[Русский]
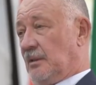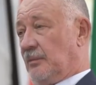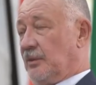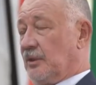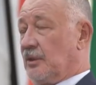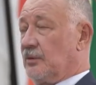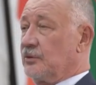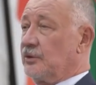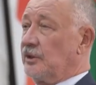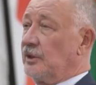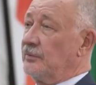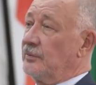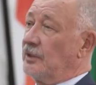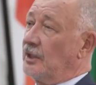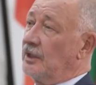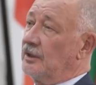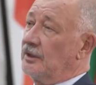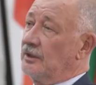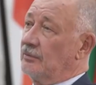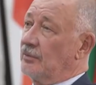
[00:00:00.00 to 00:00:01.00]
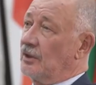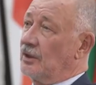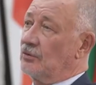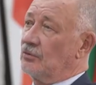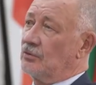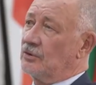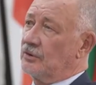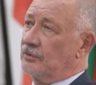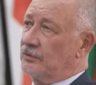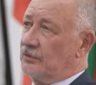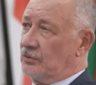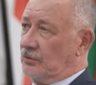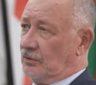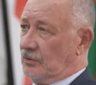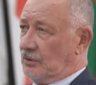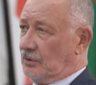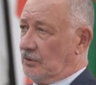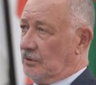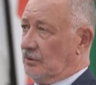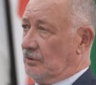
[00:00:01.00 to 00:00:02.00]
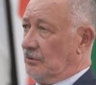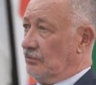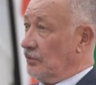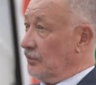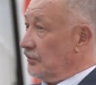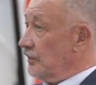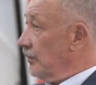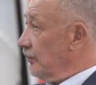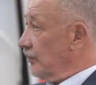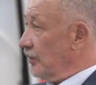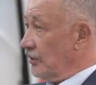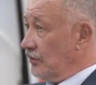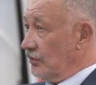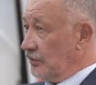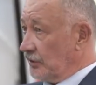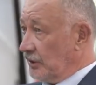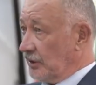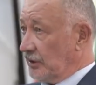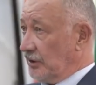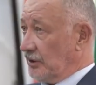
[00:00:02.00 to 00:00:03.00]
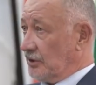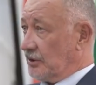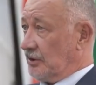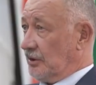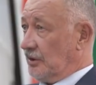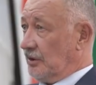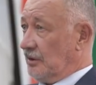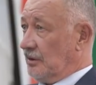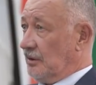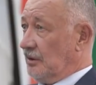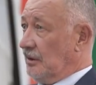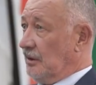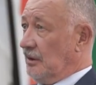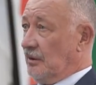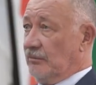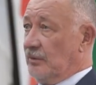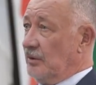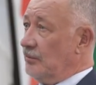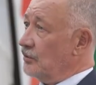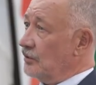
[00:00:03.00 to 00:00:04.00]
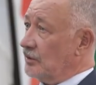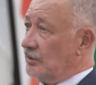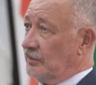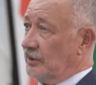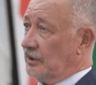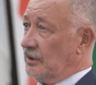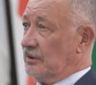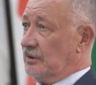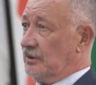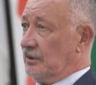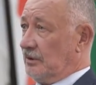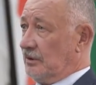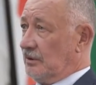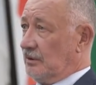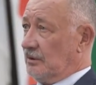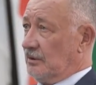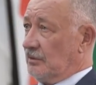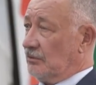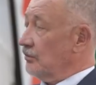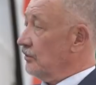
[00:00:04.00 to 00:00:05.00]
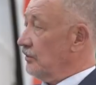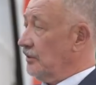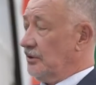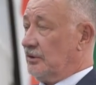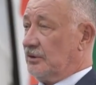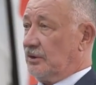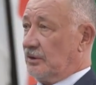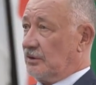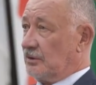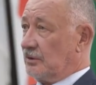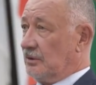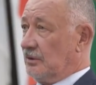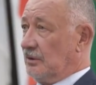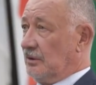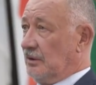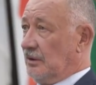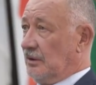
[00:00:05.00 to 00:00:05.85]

Потому что если мы хотим разрушить все это, в том числе партнерские отношения, мы можем это сделать, хоть сейчас –